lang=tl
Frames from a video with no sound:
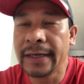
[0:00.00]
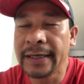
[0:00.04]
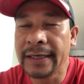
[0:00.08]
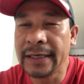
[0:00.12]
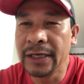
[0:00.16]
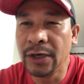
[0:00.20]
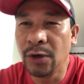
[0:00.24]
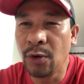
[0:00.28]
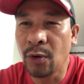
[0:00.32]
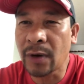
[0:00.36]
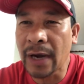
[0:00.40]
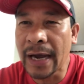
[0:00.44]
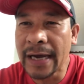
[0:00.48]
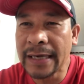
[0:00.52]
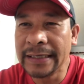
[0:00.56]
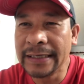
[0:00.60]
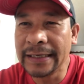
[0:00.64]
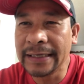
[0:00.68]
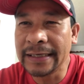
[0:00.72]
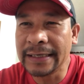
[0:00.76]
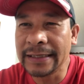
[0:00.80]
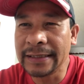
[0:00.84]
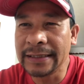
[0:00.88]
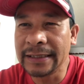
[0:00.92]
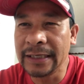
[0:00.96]

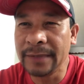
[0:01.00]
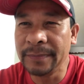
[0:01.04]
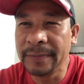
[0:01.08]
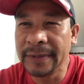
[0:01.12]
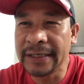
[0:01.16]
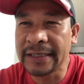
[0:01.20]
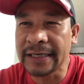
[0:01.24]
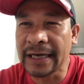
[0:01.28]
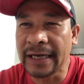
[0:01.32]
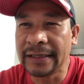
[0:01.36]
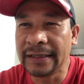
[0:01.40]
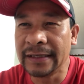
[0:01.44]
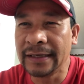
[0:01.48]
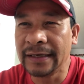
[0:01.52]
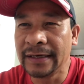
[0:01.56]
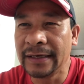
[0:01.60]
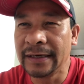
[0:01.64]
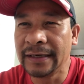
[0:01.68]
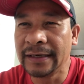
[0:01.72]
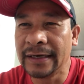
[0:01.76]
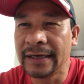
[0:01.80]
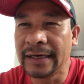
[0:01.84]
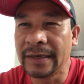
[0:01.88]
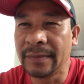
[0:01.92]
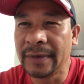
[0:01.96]
Ilocanic TV channel
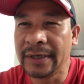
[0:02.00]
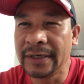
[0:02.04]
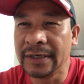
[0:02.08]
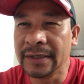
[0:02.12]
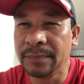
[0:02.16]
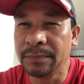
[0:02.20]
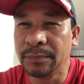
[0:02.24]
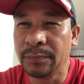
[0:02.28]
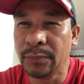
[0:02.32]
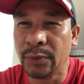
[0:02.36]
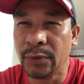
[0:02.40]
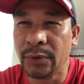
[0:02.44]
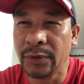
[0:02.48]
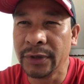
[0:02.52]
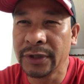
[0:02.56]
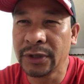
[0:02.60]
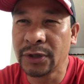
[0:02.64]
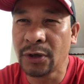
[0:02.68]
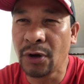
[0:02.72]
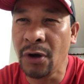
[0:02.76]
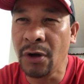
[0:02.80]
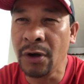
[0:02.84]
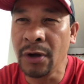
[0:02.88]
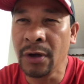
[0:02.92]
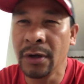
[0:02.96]
na naman po
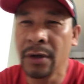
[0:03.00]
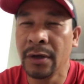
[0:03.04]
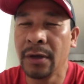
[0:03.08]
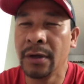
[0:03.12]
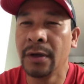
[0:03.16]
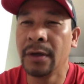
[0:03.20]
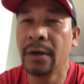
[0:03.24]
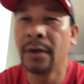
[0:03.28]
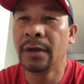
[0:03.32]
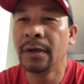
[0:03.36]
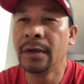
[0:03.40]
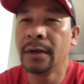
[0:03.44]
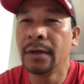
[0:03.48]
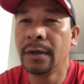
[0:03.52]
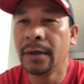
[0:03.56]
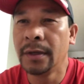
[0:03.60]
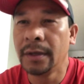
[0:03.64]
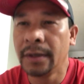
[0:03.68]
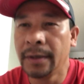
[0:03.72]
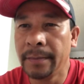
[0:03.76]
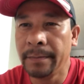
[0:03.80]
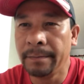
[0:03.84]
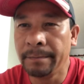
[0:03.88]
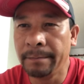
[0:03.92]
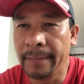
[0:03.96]
ito.
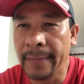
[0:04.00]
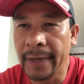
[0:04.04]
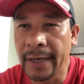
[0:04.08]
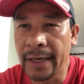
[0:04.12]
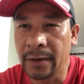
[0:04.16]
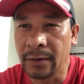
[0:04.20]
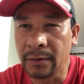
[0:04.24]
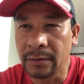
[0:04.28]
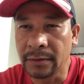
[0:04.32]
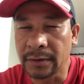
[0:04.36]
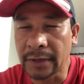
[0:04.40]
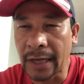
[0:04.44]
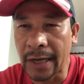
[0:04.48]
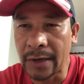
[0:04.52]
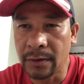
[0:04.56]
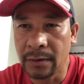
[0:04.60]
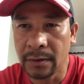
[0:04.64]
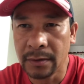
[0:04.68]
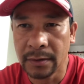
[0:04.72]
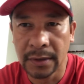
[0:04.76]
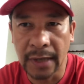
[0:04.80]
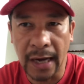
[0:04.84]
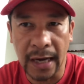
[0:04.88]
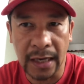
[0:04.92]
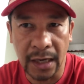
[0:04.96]
Meron tayong
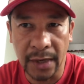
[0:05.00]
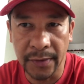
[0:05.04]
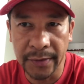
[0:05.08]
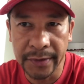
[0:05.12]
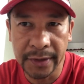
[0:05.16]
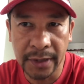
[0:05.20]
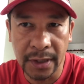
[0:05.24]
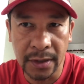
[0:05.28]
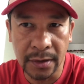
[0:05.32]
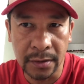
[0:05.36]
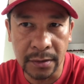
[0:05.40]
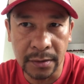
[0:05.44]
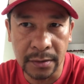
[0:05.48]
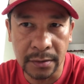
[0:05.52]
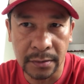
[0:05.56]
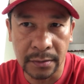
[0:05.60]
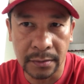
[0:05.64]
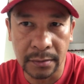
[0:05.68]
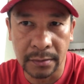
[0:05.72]
gagawin ngayon.